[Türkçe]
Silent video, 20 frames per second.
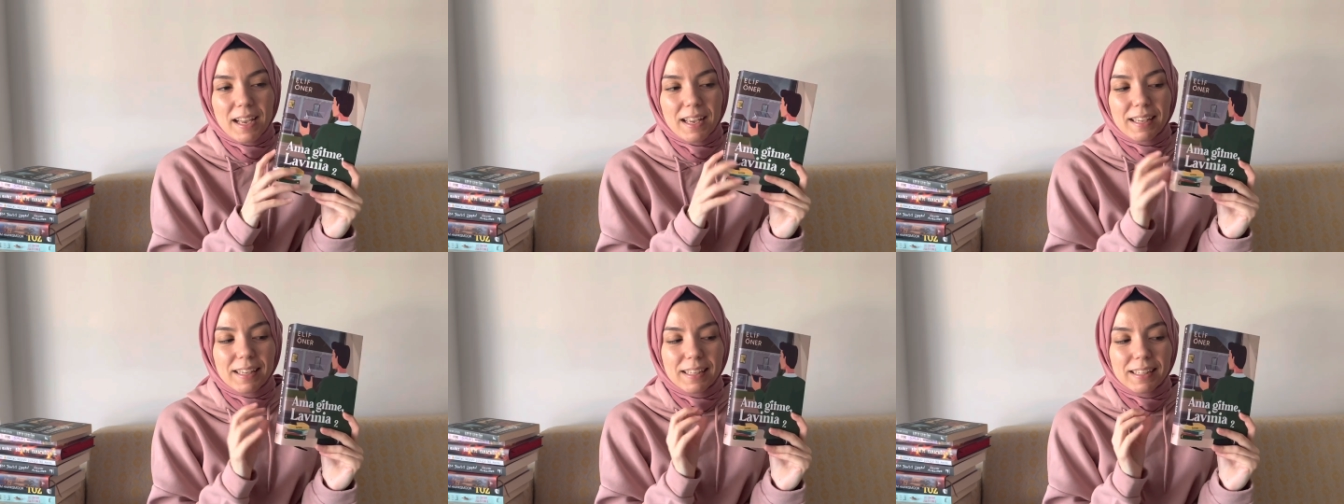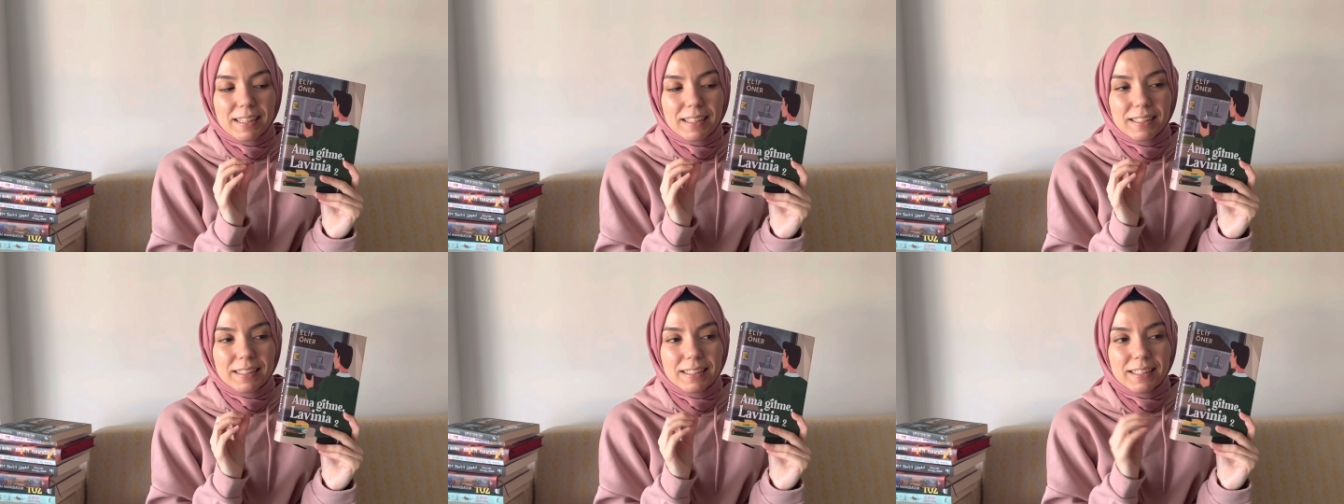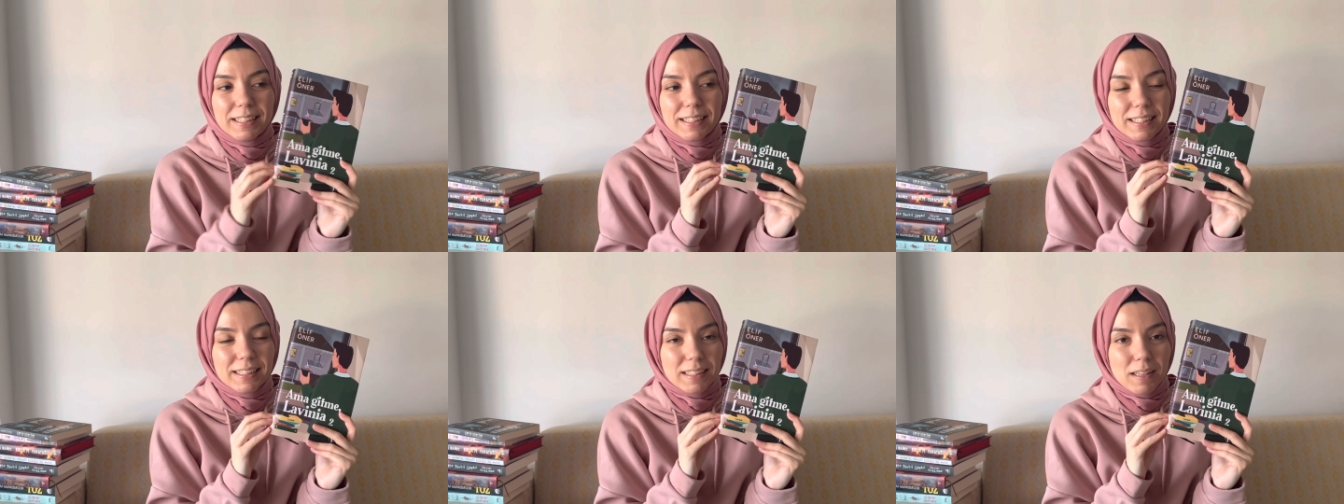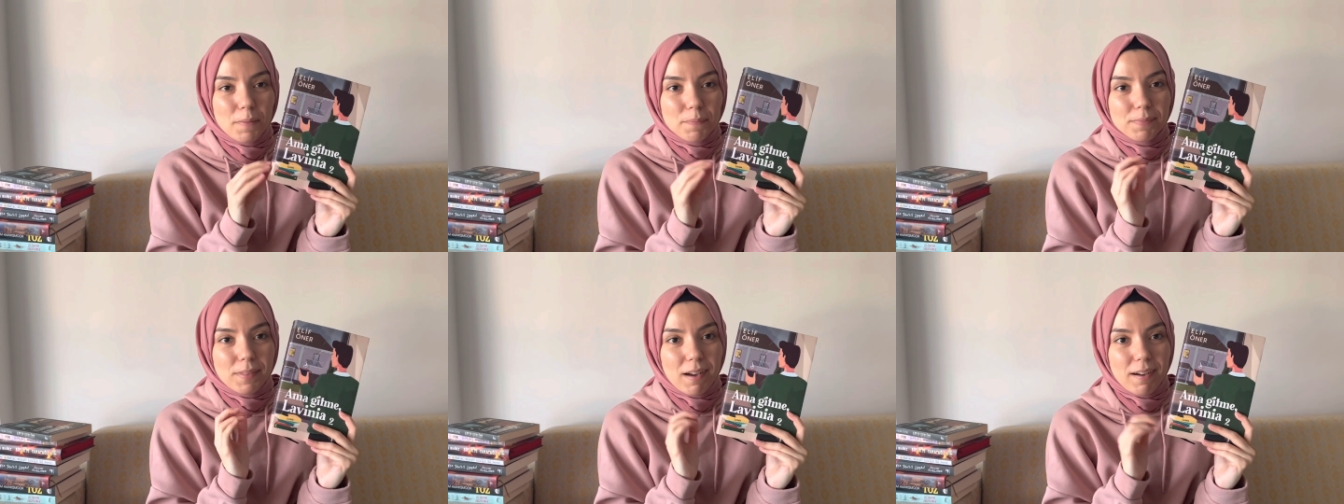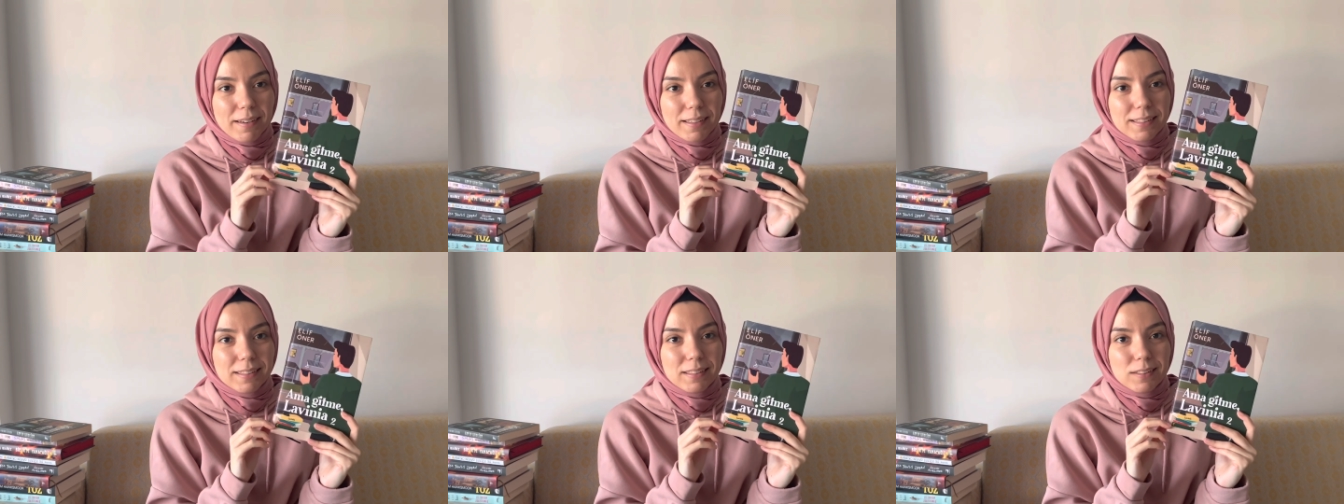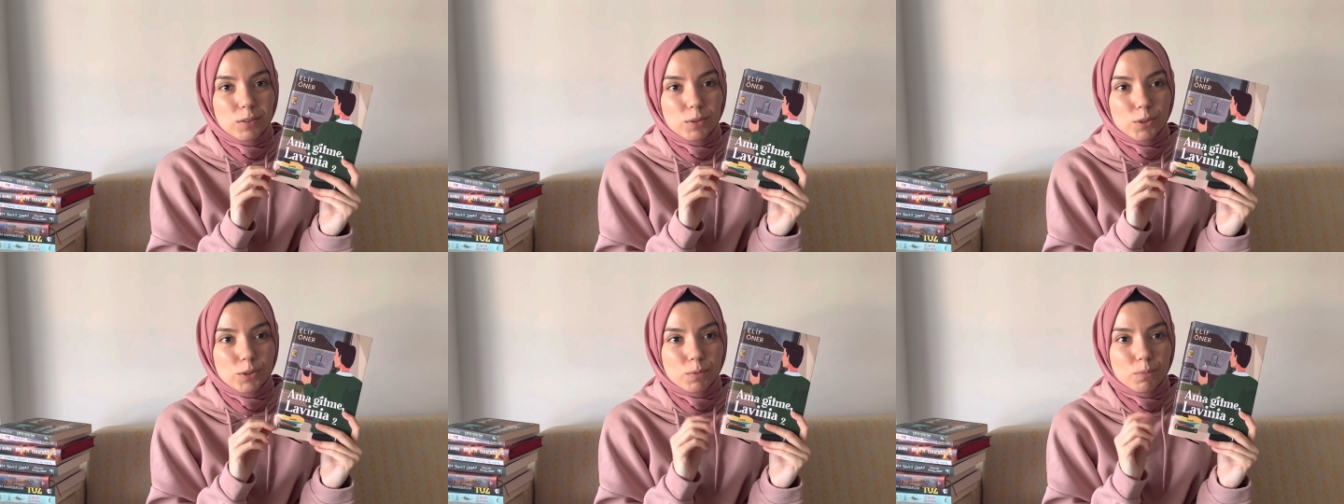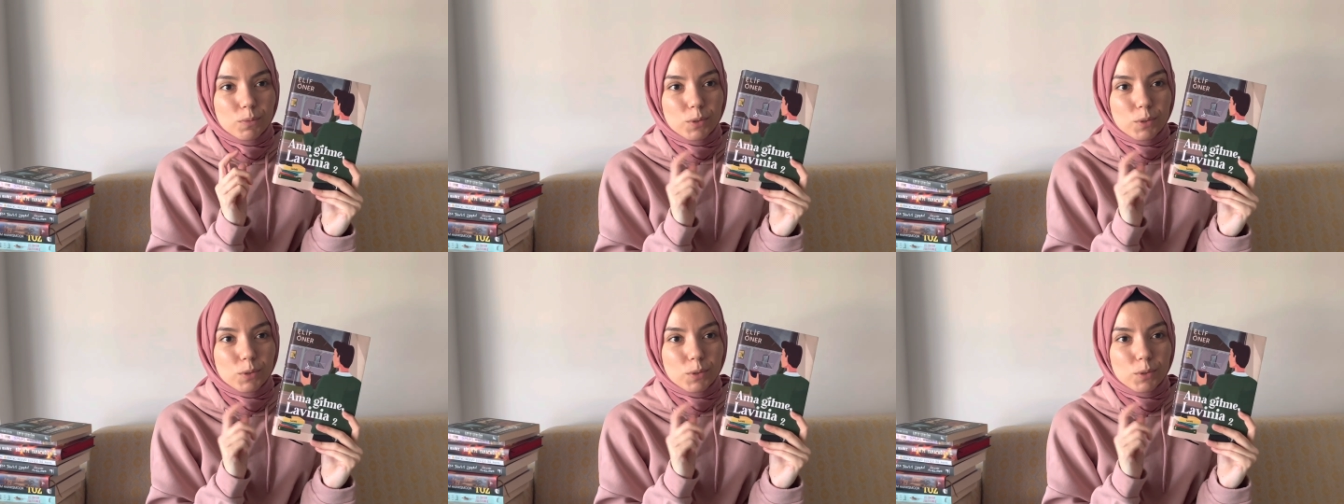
E, ilk kitap daha iyiydi diyorum.